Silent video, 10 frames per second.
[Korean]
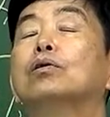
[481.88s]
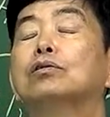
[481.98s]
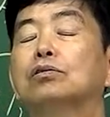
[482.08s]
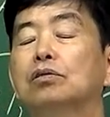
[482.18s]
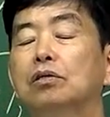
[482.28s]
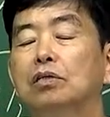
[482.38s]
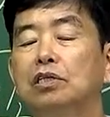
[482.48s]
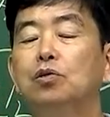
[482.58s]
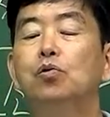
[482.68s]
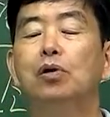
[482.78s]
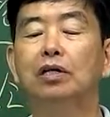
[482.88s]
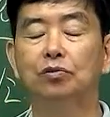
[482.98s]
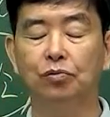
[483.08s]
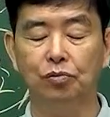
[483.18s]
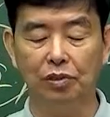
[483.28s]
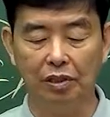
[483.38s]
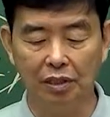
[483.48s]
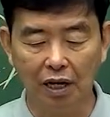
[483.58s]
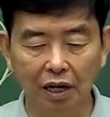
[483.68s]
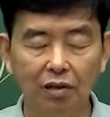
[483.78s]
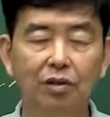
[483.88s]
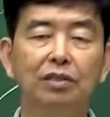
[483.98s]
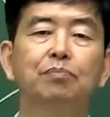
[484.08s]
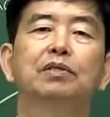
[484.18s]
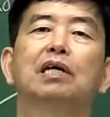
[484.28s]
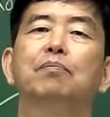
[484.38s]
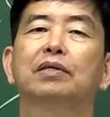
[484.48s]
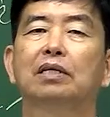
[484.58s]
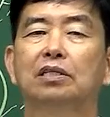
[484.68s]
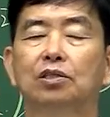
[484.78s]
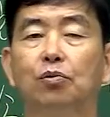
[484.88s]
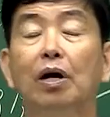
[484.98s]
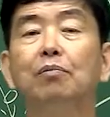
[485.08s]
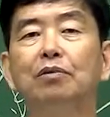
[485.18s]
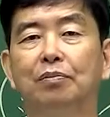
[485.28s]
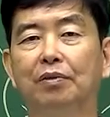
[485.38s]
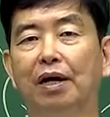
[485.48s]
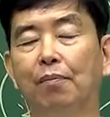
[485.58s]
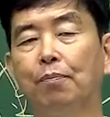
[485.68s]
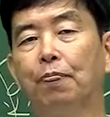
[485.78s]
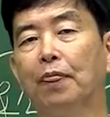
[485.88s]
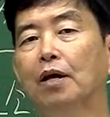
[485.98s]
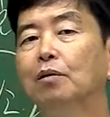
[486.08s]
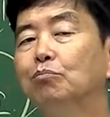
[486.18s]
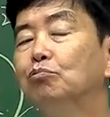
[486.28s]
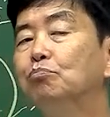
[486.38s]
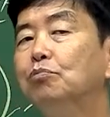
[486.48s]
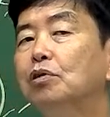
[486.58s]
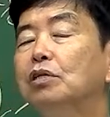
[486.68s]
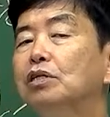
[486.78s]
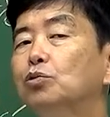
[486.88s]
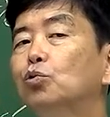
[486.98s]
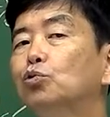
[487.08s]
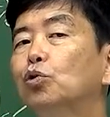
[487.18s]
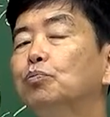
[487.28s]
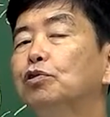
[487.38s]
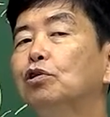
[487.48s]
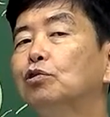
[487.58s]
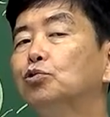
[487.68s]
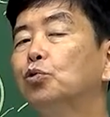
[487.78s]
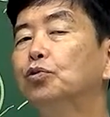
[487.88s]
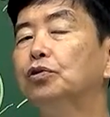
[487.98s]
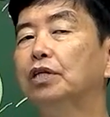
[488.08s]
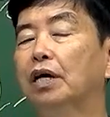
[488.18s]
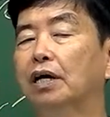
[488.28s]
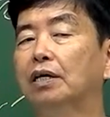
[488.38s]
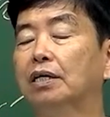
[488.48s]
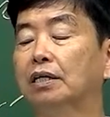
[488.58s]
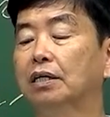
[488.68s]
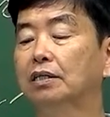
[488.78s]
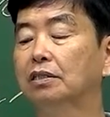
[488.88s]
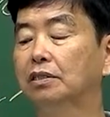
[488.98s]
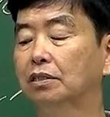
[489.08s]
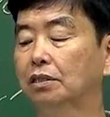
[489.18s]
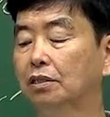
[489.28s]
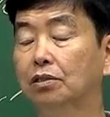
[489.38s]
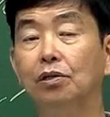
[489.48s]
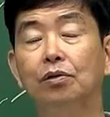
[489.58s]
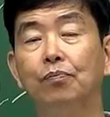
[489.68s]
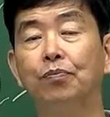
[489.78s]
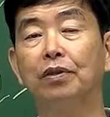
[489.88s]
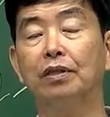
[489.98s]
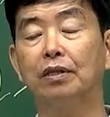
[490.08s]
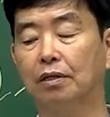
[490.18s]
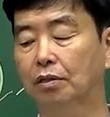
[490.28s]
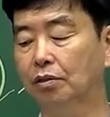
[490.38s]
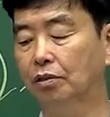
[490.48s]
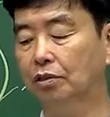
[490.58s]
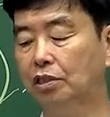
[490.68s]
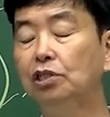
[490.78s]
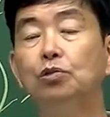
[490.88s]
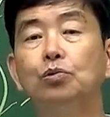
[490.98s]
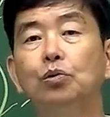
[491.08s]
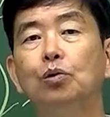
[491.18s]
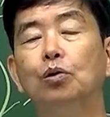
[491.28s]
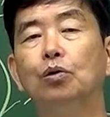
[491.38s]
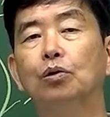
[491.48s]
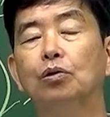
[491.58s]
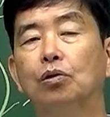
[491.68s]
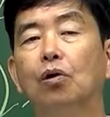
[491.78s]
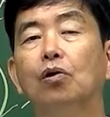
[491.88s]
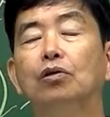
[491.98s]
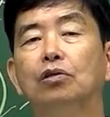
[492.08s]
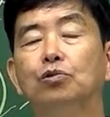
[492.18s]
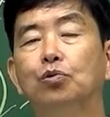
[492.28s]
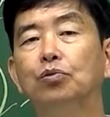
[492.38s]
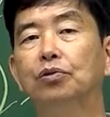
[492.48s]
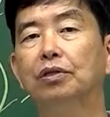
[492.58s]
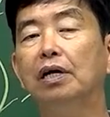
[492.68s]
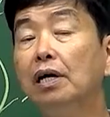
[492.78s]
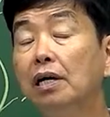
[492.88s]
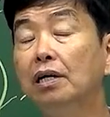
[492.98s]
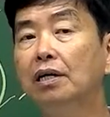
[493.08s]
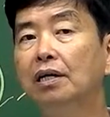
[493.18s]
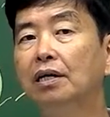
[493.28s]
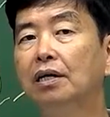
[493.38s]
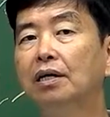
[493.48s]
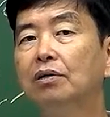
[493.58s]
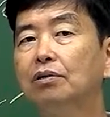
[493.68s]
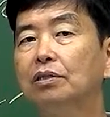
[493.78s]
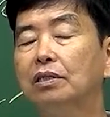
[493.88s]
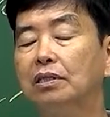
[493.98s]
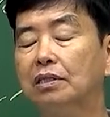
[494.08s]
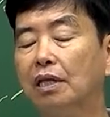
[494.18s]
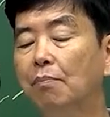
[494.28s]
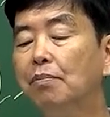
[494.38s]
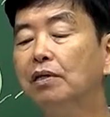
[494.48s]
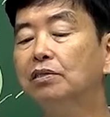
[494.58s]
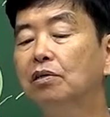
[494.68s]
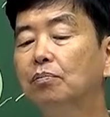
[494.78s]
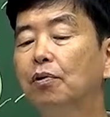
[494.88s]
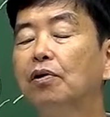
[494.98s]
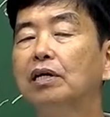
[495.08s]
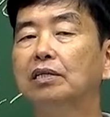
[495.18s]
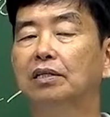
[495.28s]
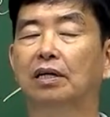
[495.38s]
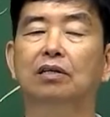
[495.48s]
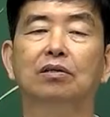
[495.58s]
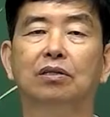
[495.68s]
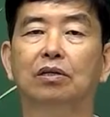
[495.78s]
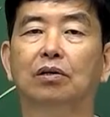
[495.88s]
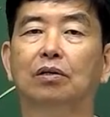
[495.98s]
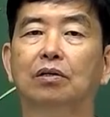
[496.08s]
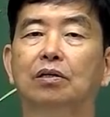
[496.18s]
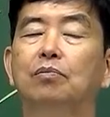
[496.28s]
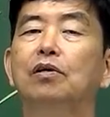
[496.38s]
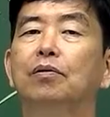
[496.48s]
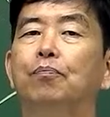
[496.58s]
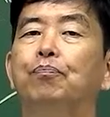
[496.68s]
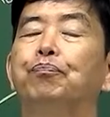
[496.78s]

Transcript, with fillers: 이것을 이용할 수 있다 하는 것이 비단백질 질소 화합물입니다. 분명히 요소 비료를 줬는데, 그죠? 그 질소 덩어리를 줬는데 이것이 단백질로 변환이 된다 하는 거죠. 그러면